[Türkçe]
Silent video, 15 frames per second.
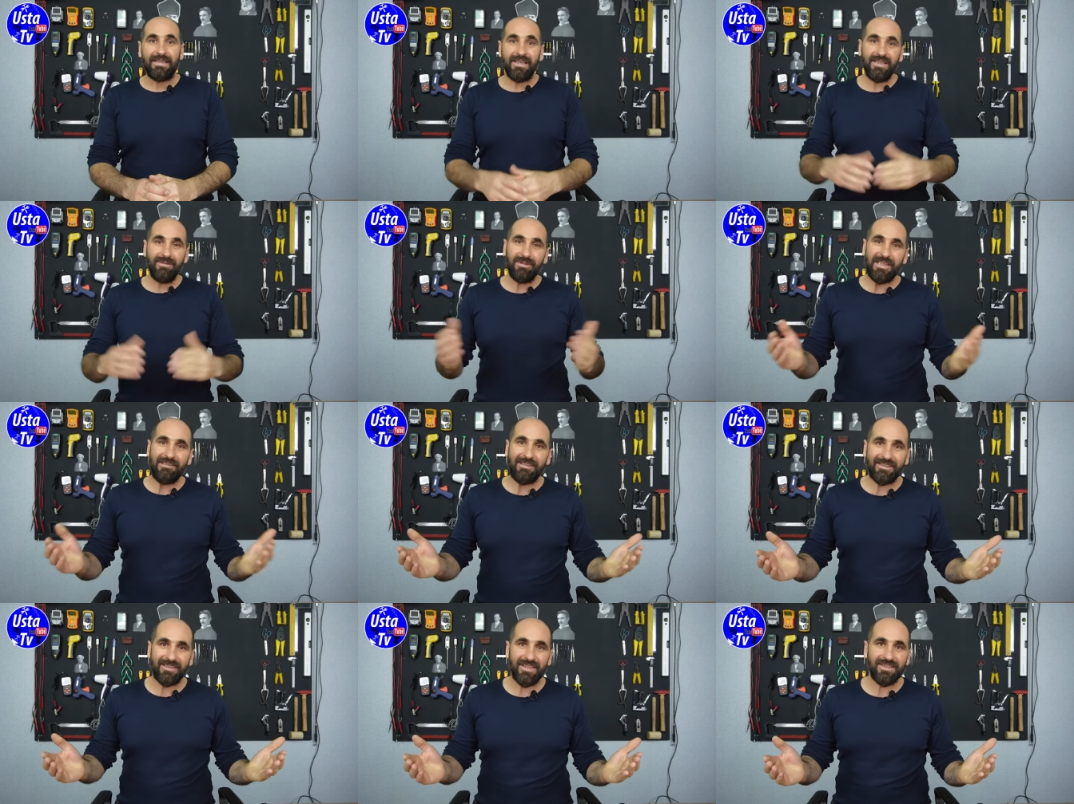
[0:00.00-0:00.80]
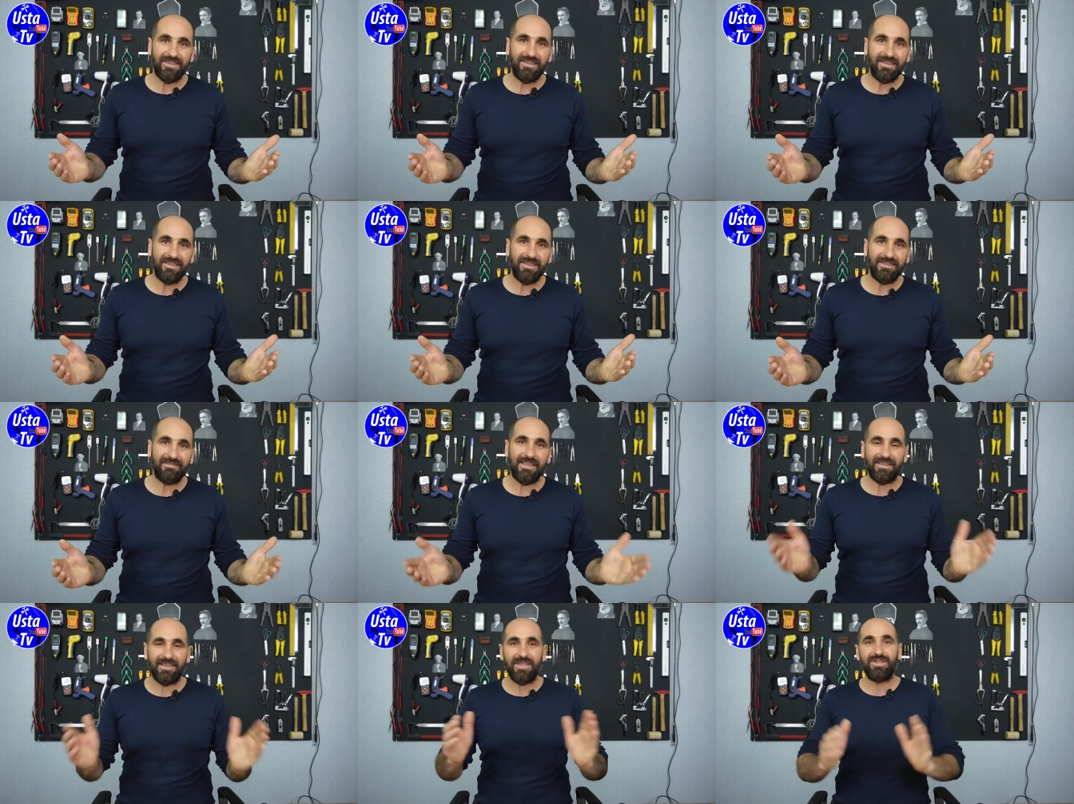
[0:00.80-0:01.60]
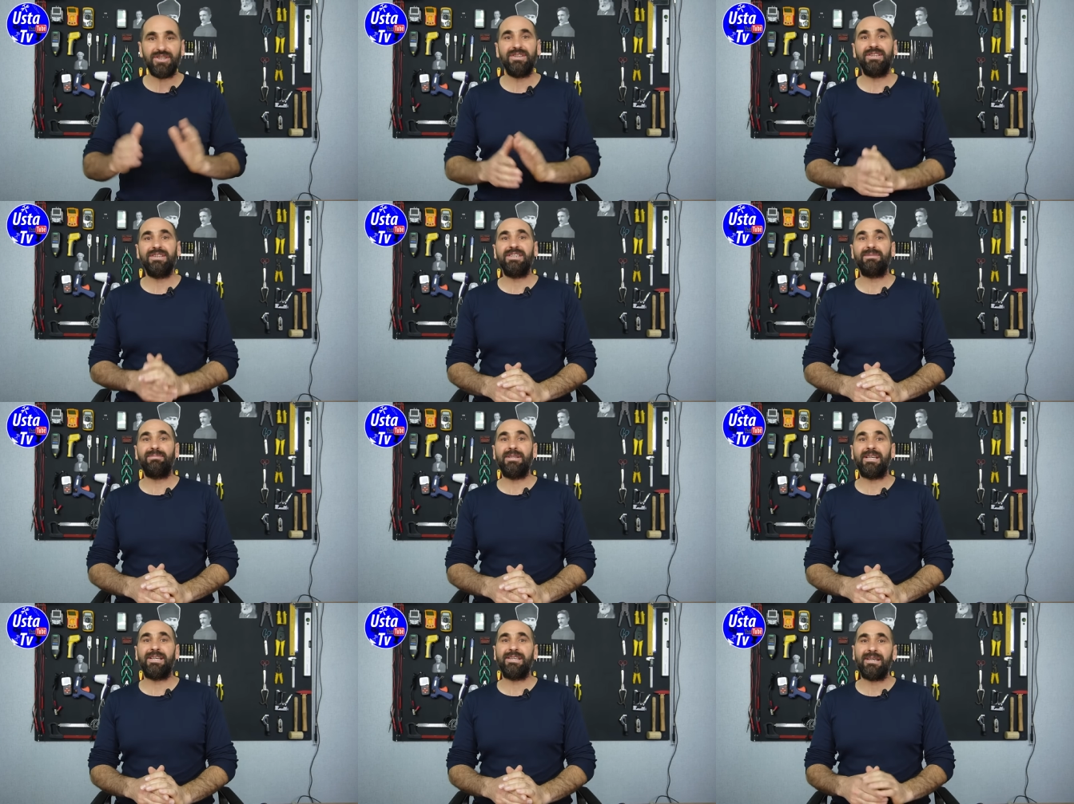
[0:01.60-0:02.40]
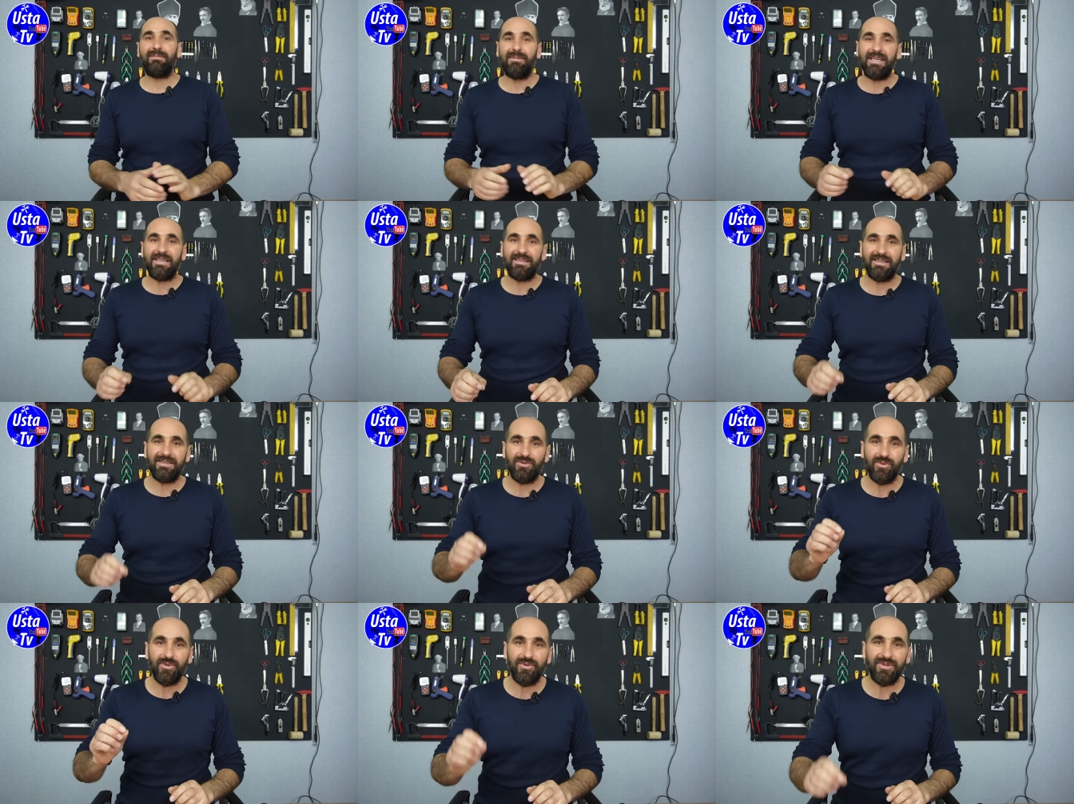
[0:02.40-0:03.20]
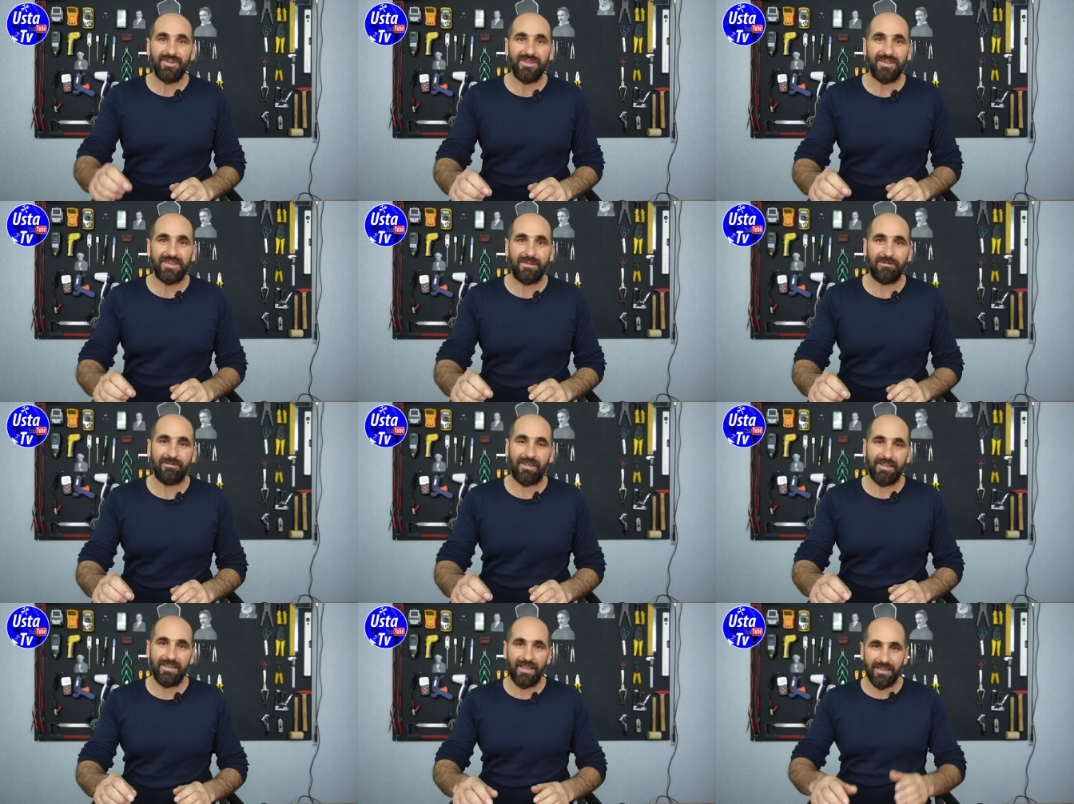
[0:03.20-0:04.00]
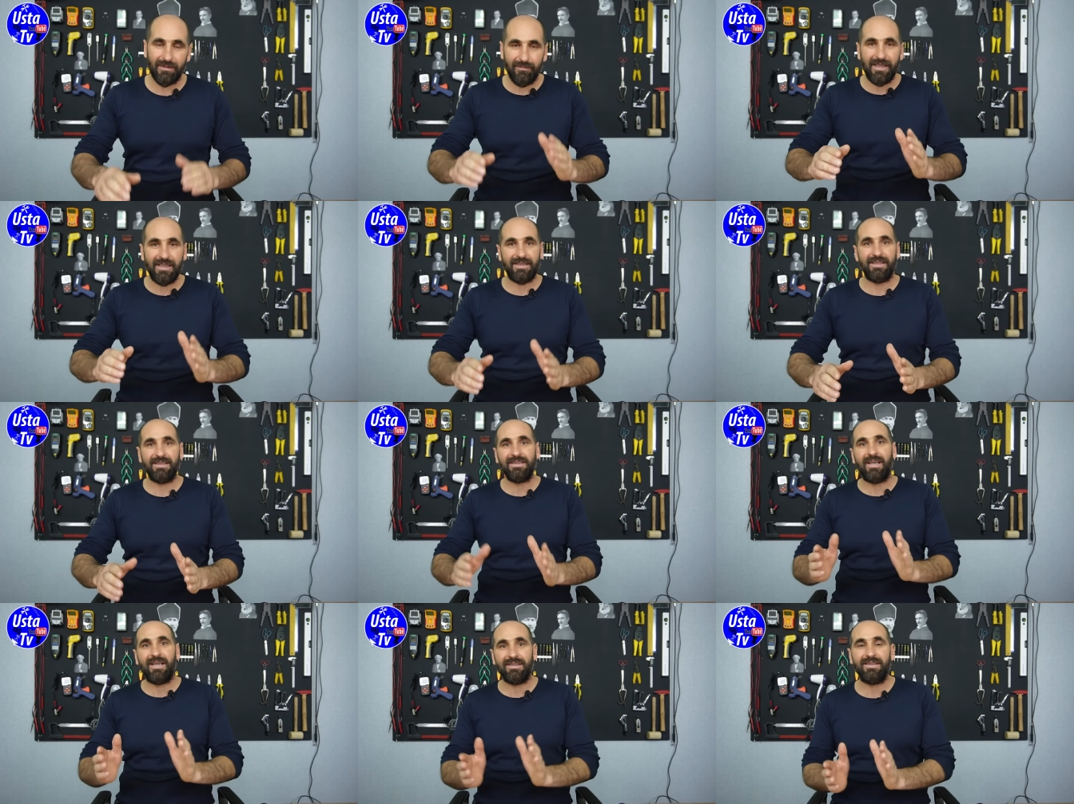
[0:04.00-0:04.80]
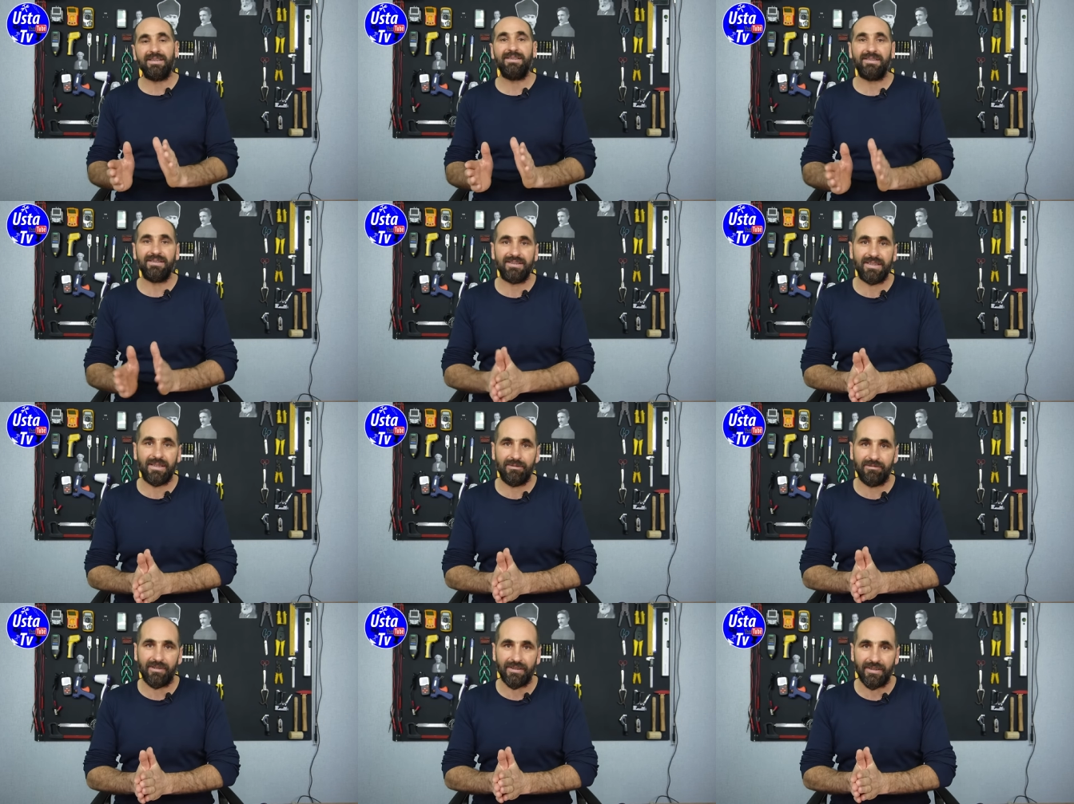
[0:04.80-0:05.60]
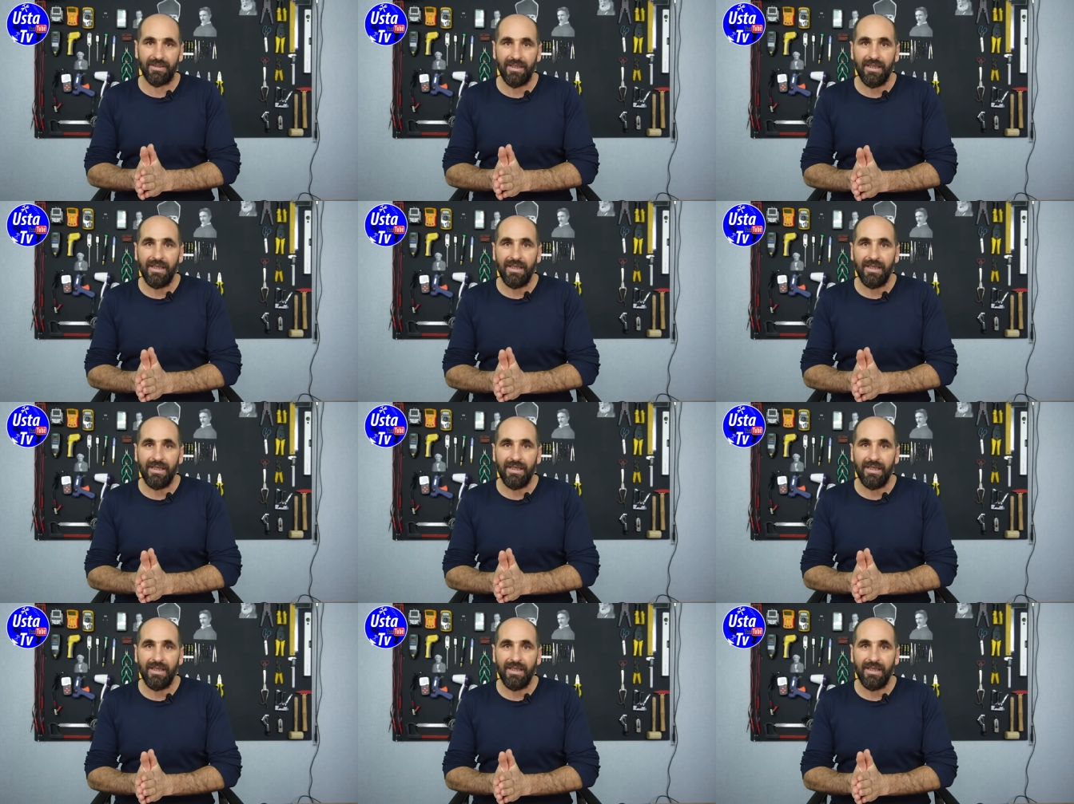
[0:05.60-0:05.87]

Yeni bir eve taşındınız ve taşındığınız binada merkezi uydu sistemi var. Yani merkezi anten sistemi var.